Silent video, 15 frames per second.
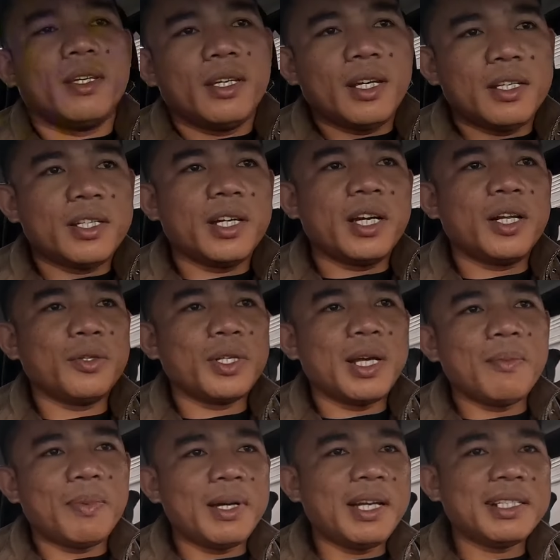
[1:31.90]
yan, shoutout
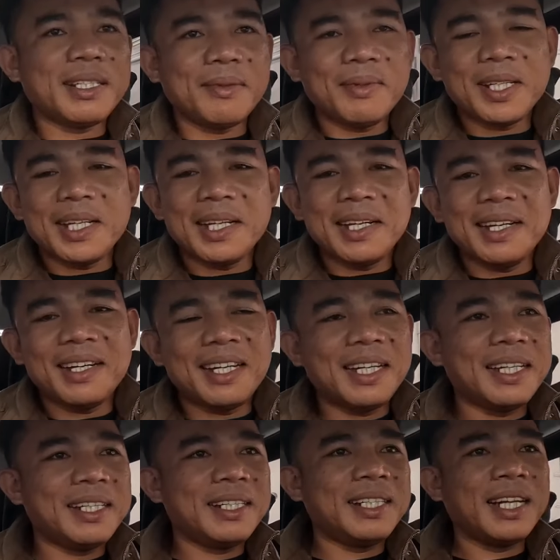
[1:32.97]
nga pala sa mga
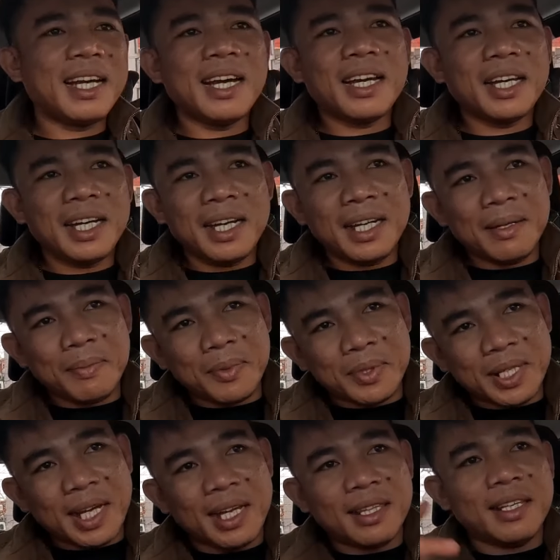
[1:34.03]
nakakilala po
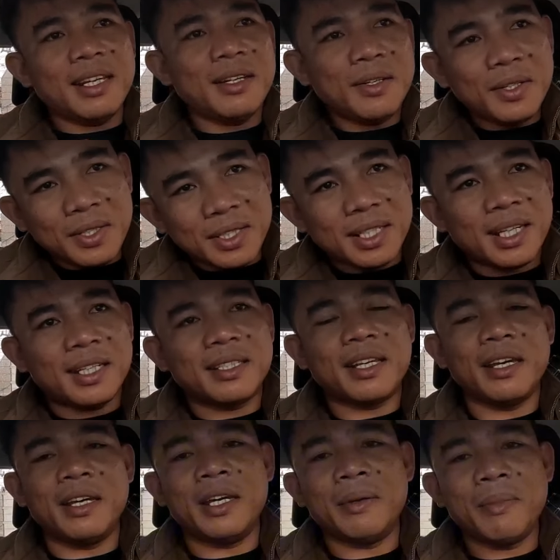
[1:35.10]
sa atin, no? At sa
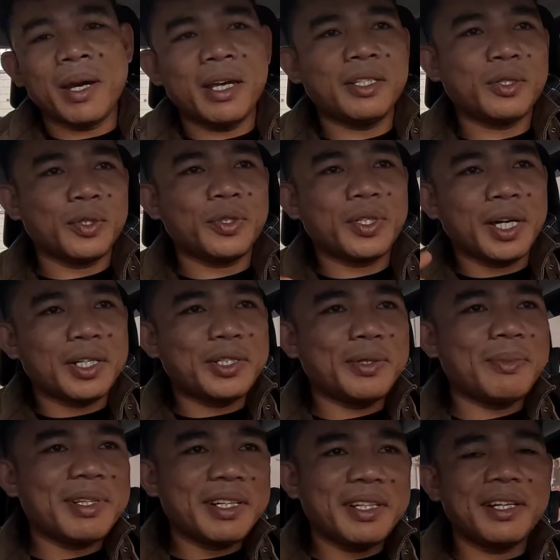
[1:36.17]
AMIS
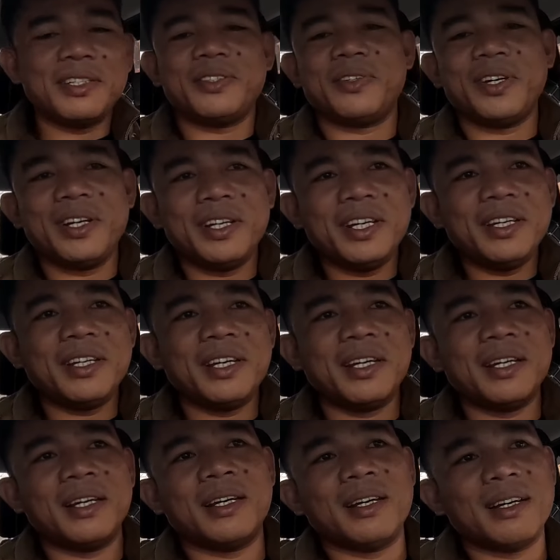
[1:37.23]
Construction Materials Trading,
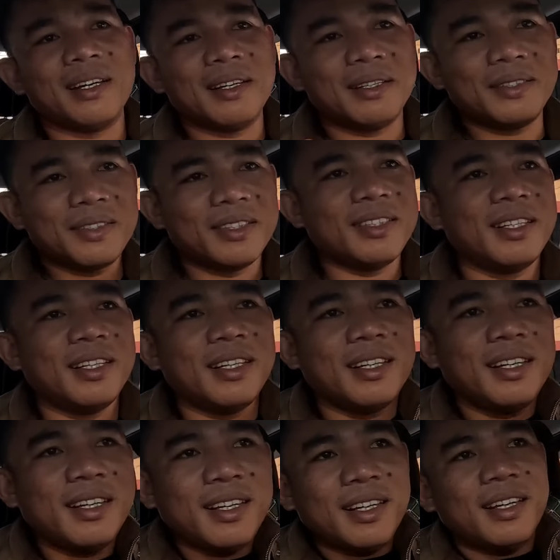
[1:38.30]
yan, uh, ah,
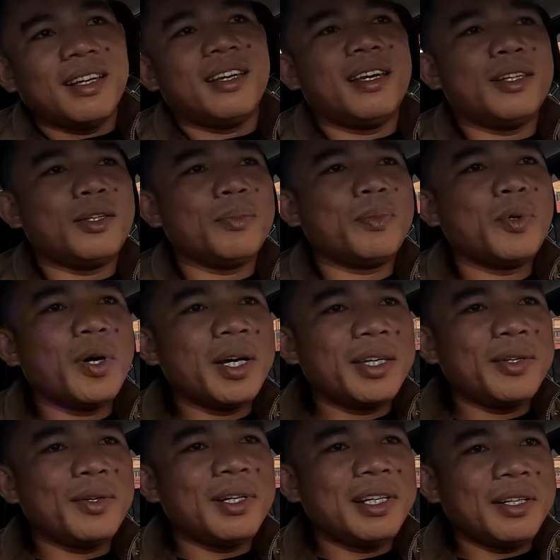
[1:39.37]
ito po ang
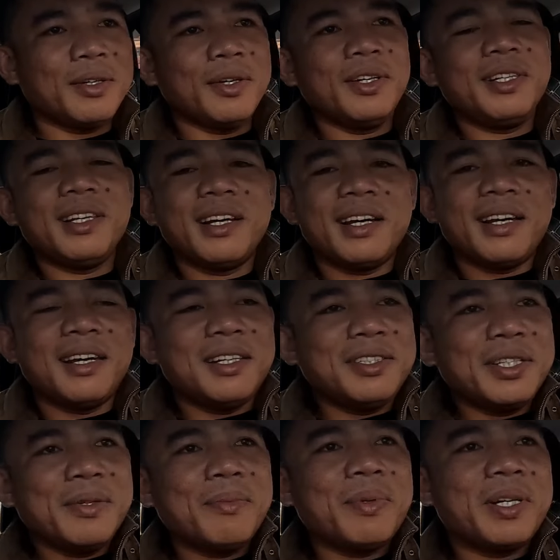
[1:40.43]
inyong lingkod dahil
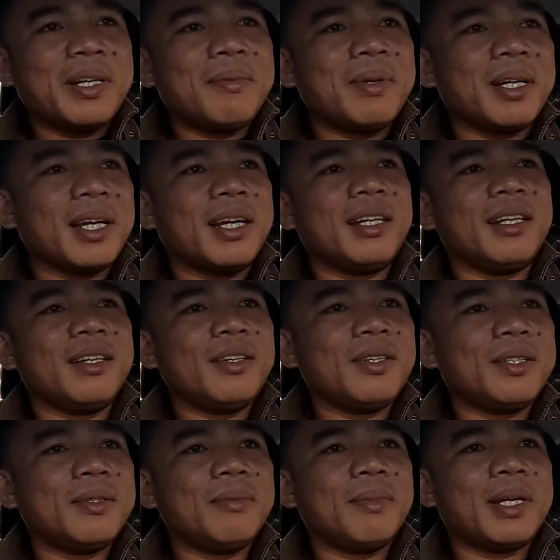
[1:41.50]
Jeffrey L. Manggaling, no?
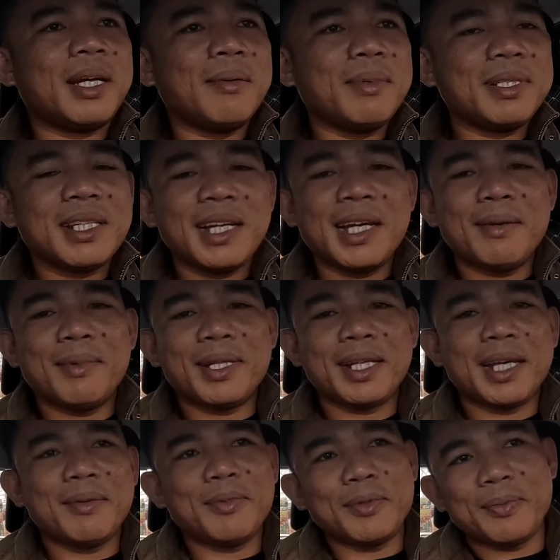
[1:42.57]
Maraming salamat
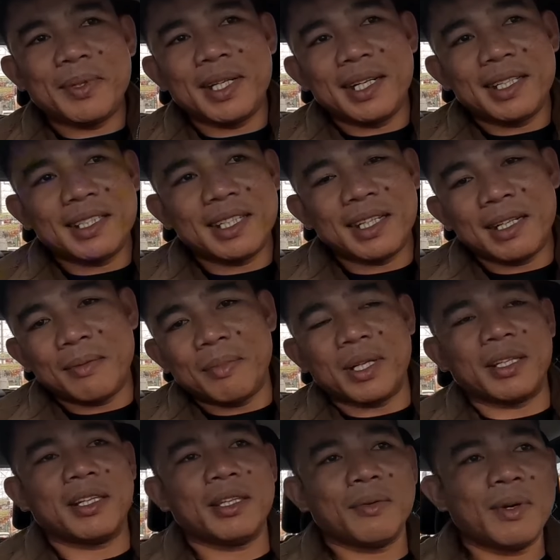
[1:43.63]
nga po pala sa
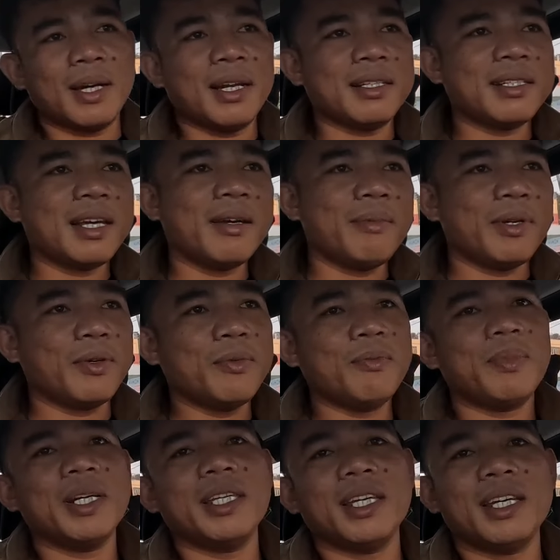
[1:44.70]
pagtitiwala sa aming
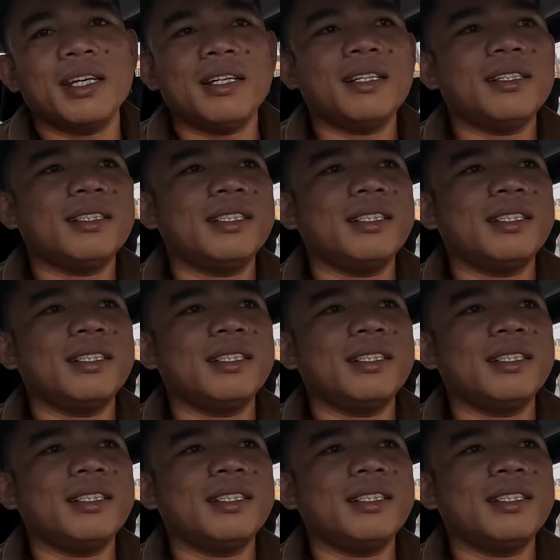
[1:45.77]
kumpanya.